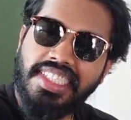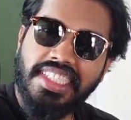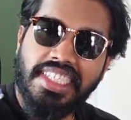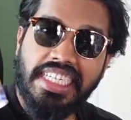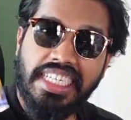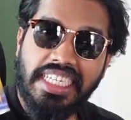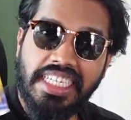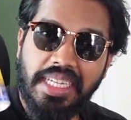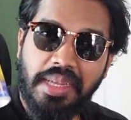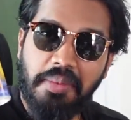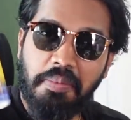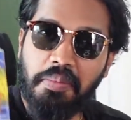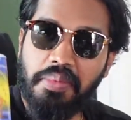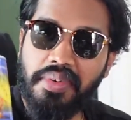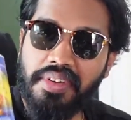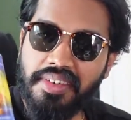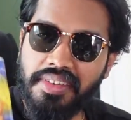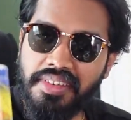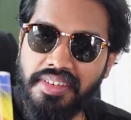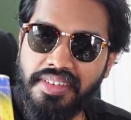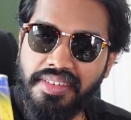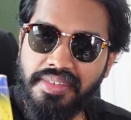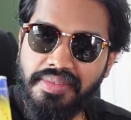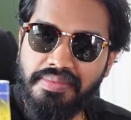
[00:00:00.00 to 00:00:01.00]

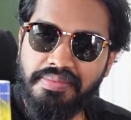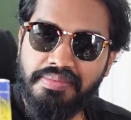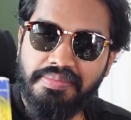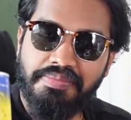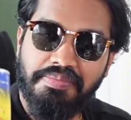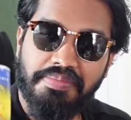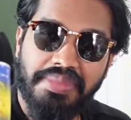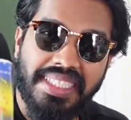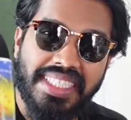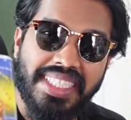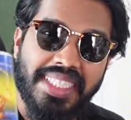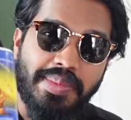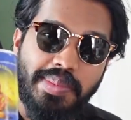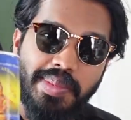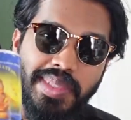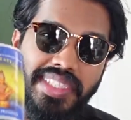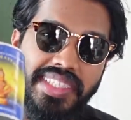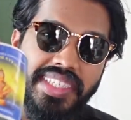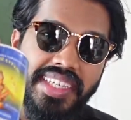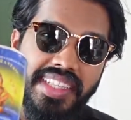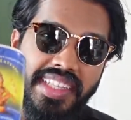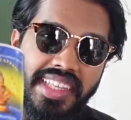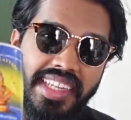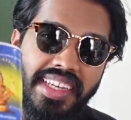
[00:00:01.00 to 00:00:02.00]
చిన్నప్పుడు పిచ్చి
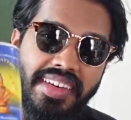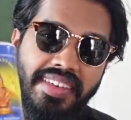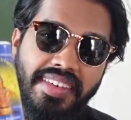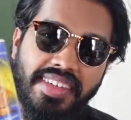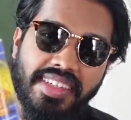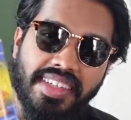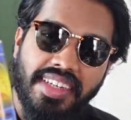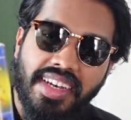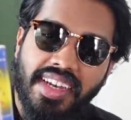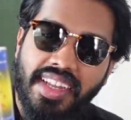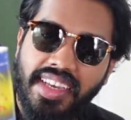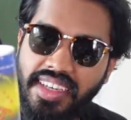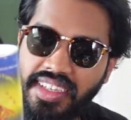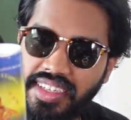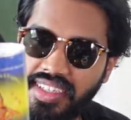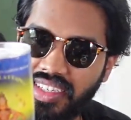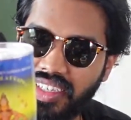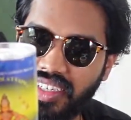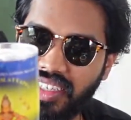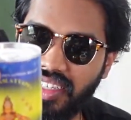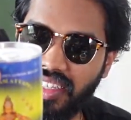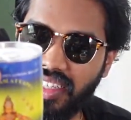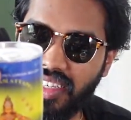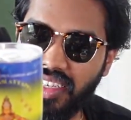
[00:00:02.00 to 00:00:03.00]
పిచ్చిగా తినేవాడిని లైక్
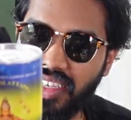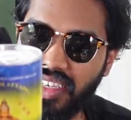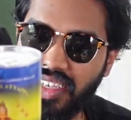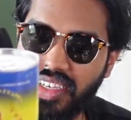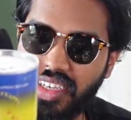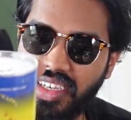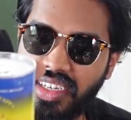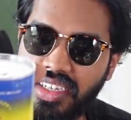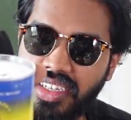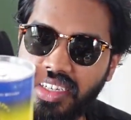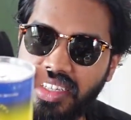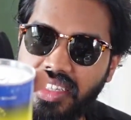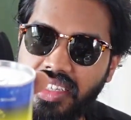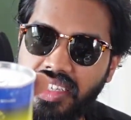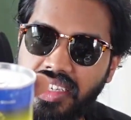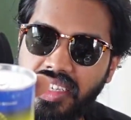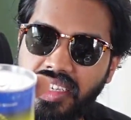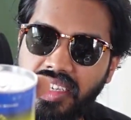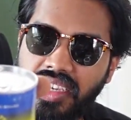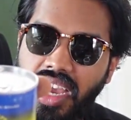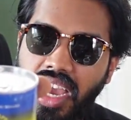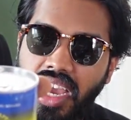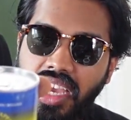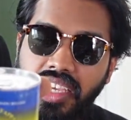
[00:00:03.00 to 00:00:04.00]
ఇది ఏంటిది
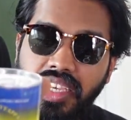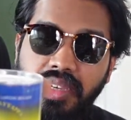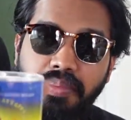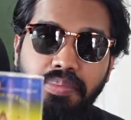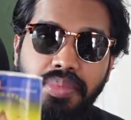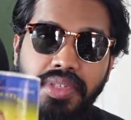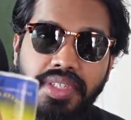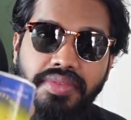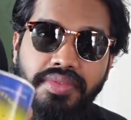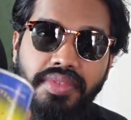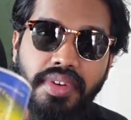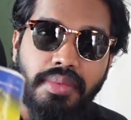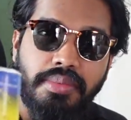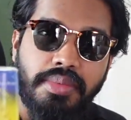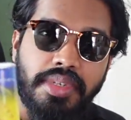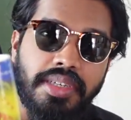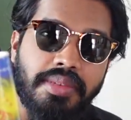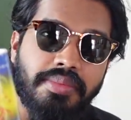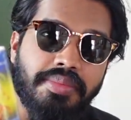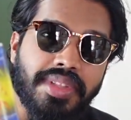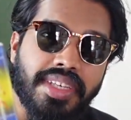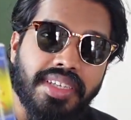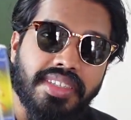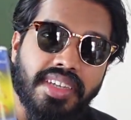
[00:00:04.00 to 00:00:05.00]
అయ్యప్ప స్వామి
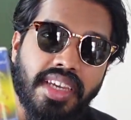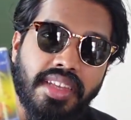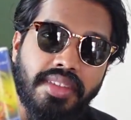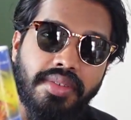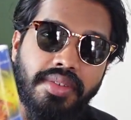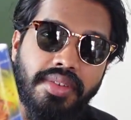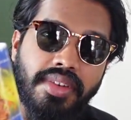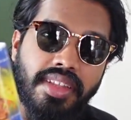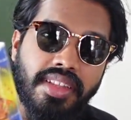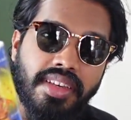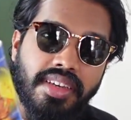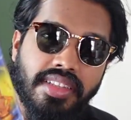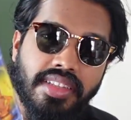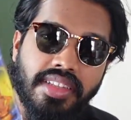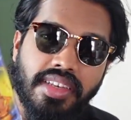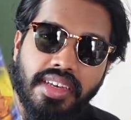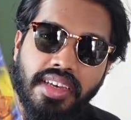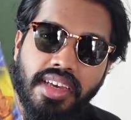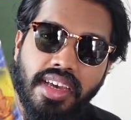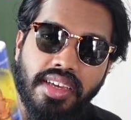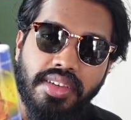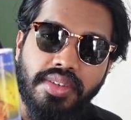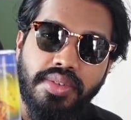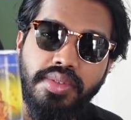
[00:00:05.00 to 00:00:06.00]
ప్రసాద్ ఉండేది కదా
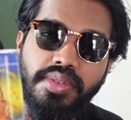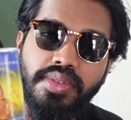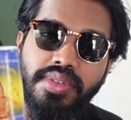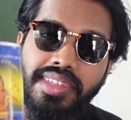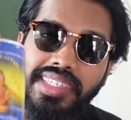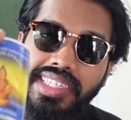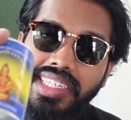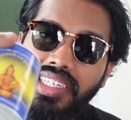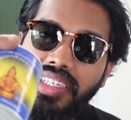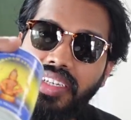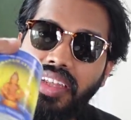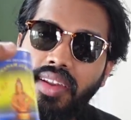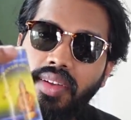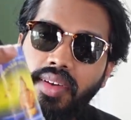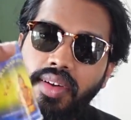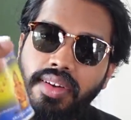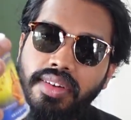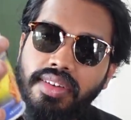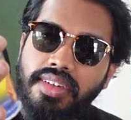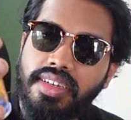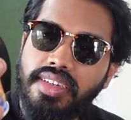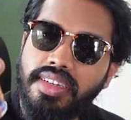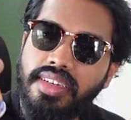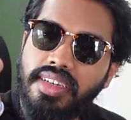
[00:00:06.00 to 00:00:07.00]
ఐ యూస్ టు ఈట్
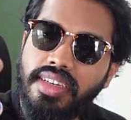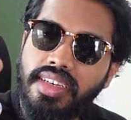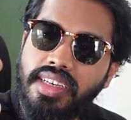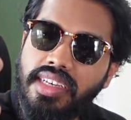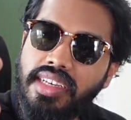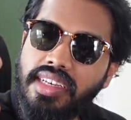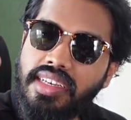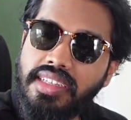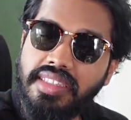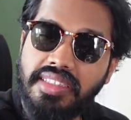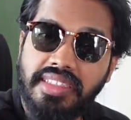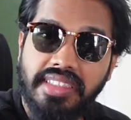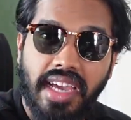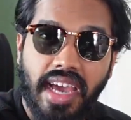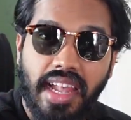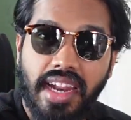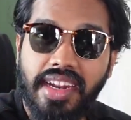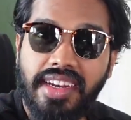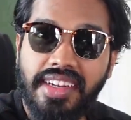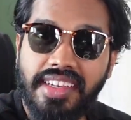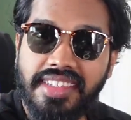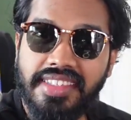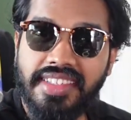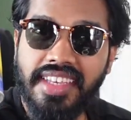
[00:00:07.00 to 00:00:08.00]
అలాట్
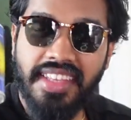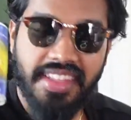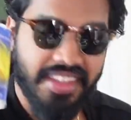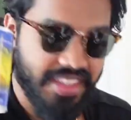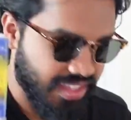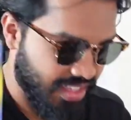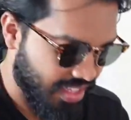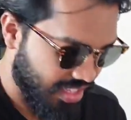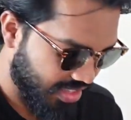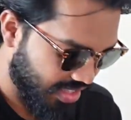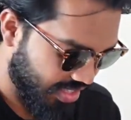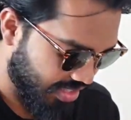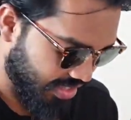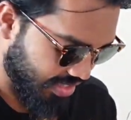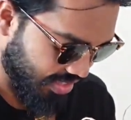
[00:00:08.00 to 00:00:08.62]
చాలా డేస్ అయింది ఇదైతే